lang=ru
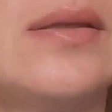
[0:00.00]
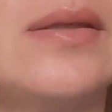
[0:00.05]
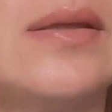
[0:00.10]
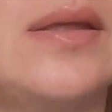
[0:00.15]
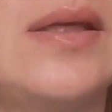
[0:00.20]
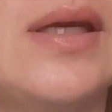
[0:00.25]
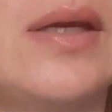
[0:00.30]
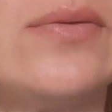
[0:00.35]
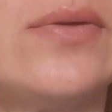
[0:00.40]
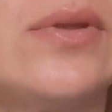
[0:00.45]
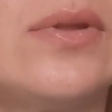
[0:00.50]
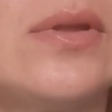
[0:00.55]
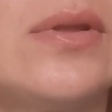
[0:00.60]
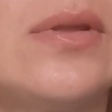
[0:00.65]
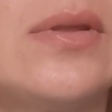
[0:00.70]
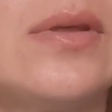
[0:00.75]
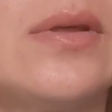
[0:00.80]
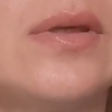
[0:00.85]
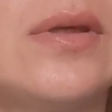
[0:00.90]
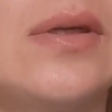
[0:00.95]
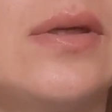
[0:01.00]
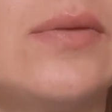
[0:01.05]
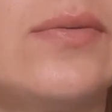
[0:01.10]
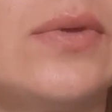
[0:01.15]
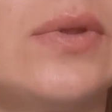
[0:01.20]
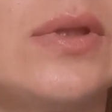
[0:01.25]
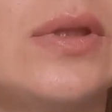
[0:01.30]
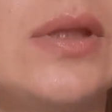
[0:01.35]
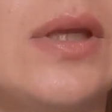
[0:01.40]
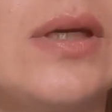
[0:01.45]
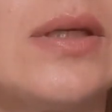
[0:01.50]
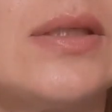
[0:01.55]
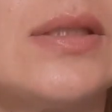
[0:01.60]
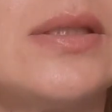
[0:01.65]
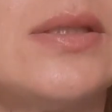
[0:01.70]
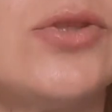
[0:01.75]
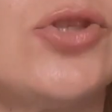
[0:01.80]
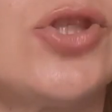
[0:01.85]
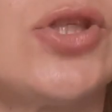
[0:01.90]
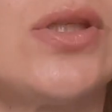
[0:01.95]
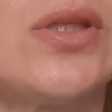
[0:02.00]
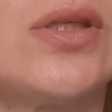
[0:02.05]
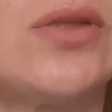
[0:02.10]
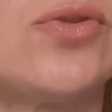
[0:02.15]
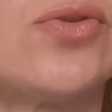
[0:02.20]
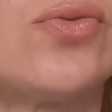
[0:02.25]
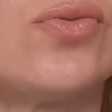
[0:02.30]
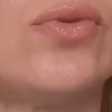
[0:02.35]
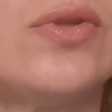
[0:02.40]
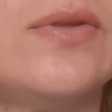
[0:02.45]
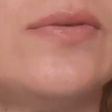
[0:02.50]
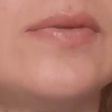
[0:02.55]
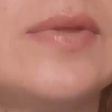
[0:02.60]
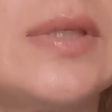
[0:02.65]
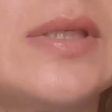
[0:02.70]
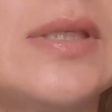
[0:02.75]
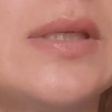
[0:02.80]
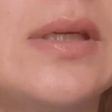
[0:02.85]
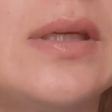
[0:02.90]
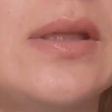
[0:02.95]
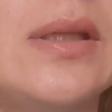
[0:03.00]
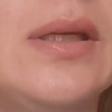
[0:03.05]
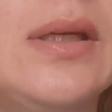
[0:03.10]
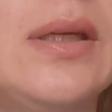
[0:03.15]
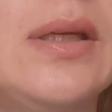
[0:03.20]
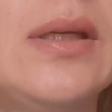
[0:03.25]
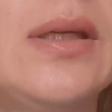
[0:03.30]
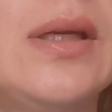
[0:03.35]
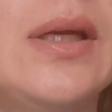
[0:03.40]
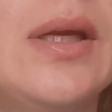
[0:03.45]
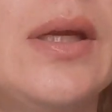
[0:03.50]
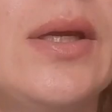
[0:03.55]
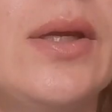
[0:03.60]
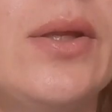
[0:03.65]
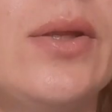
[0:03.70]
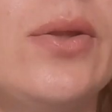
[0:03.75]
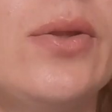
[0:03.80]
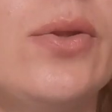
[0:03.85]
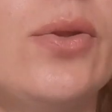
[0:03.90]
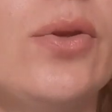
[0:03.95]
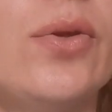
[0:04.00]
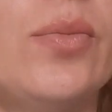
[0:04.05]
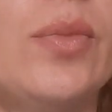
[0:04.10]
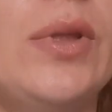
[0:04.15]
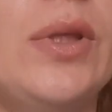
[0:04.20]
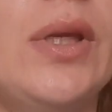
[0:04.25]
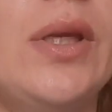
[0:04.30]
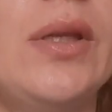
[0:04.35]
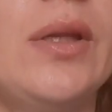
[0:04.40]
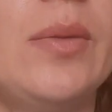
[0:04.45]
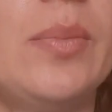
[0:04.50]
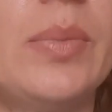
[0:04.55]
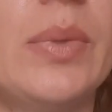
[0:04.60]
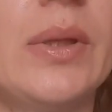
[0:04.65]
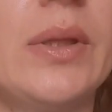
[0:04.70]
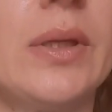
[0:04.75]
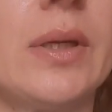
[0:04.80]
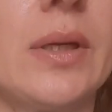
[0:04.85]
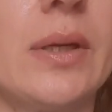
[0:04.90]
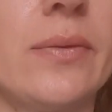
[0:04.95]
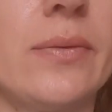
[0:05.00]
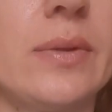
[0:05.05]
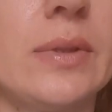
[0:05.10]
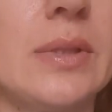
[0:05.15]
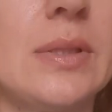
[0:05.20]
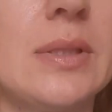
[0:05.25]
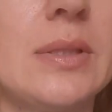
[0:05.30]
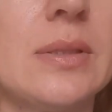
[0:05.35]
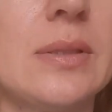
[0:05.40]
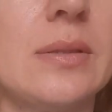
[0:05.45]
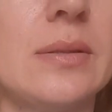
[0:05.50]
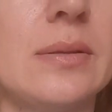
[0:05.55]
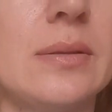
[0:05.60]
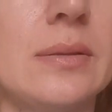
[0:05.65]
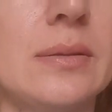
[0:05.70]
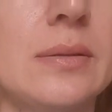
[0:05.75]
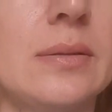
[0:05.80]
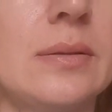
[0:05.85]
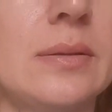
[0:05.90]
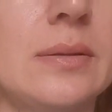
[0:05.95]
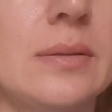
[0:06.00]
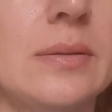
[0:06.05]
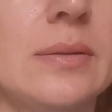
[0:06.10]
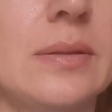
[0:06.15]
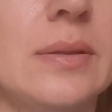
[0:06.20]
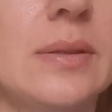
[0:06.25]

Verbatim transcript: я вот, вот так сначала отсюда вязала, но мне не понравилась а,